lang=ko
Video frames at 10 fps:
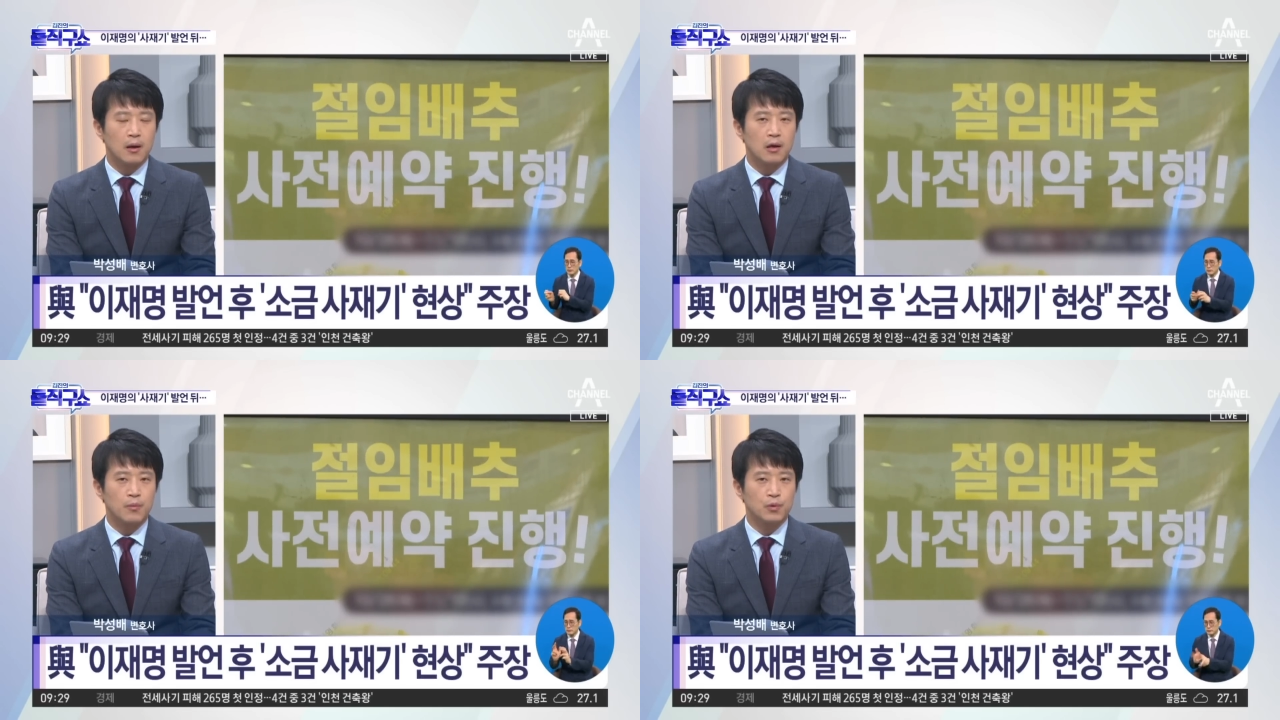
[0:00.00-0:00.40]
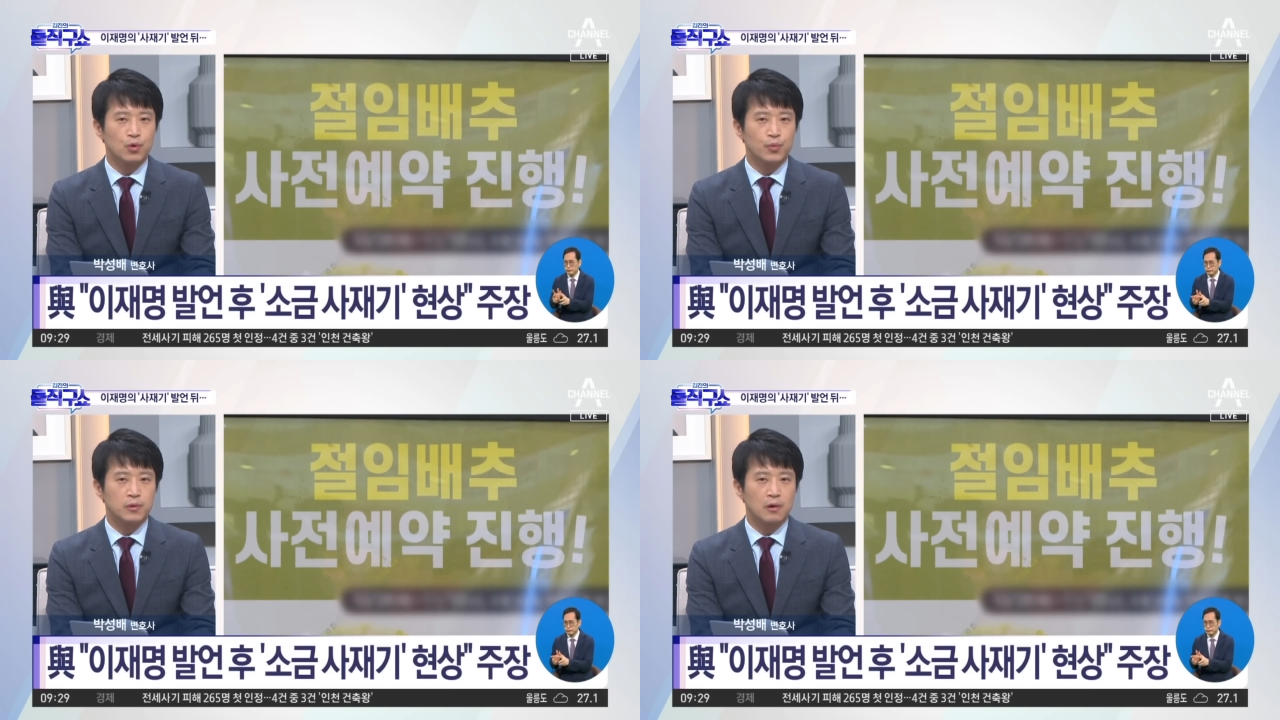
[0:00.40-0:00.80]

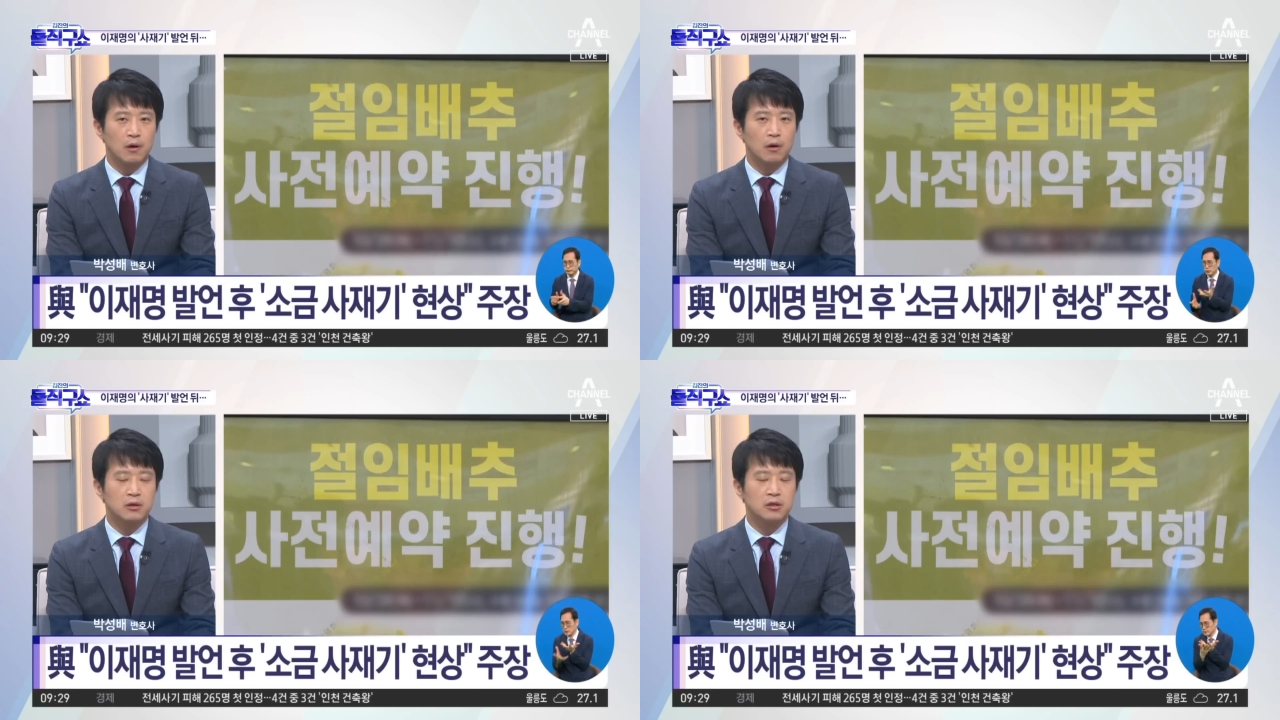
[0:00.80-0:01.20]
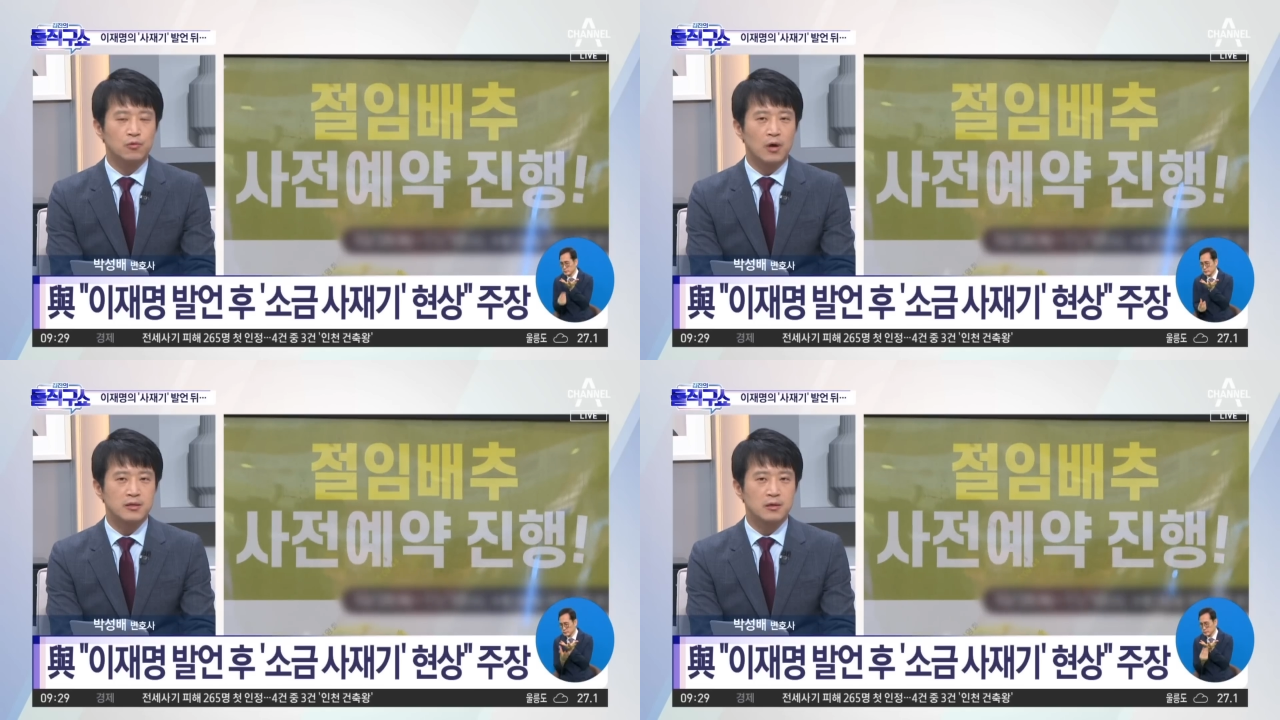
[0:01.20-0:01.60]
일본으로부터
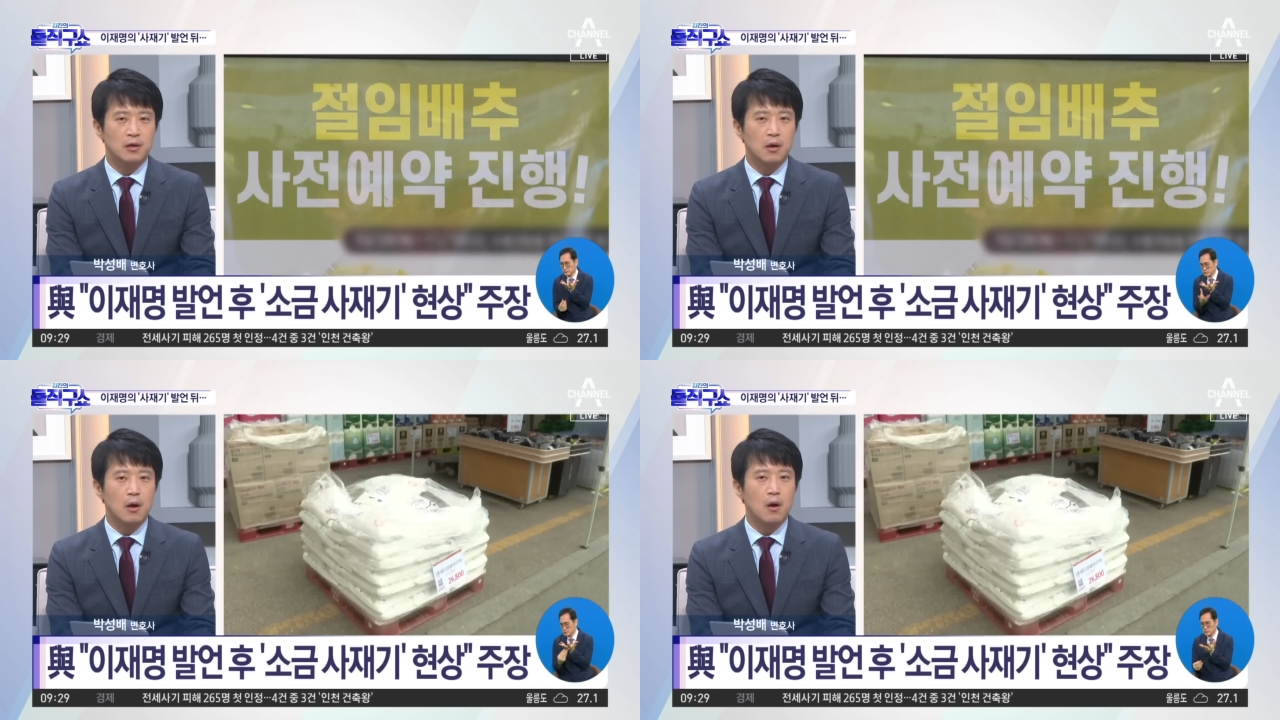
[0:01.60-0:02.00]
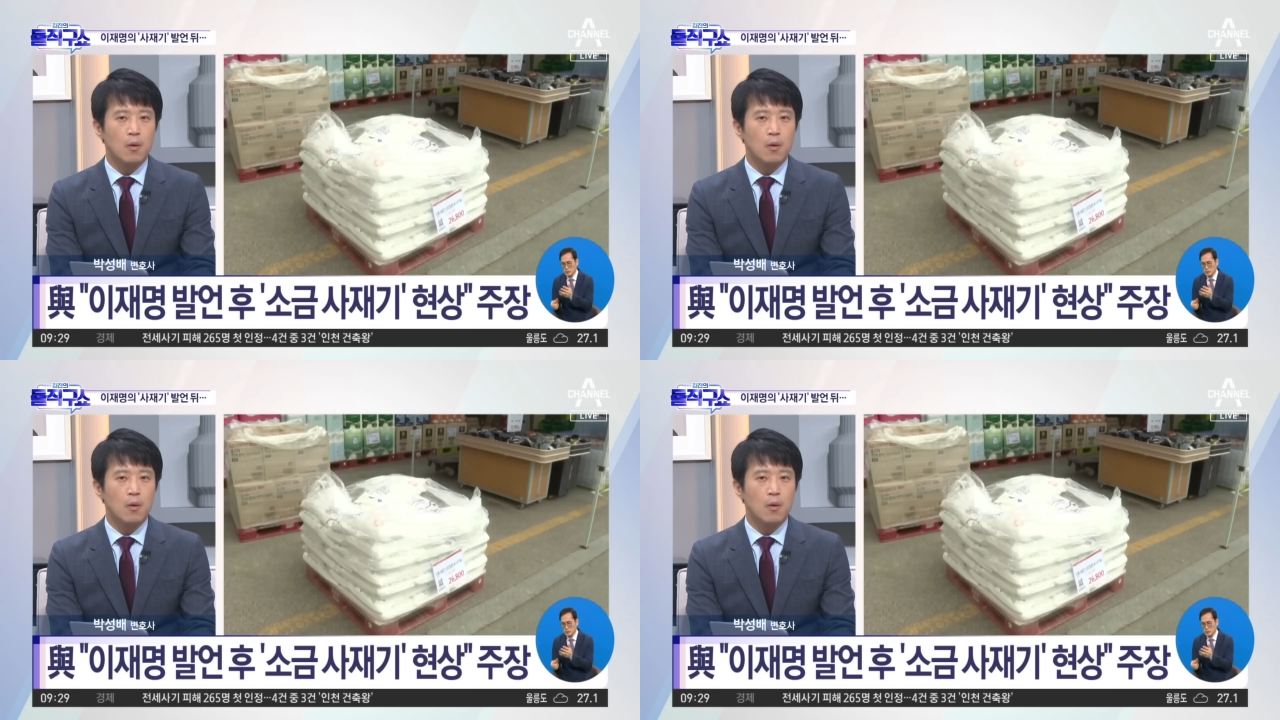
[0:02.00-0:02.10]
그 과정을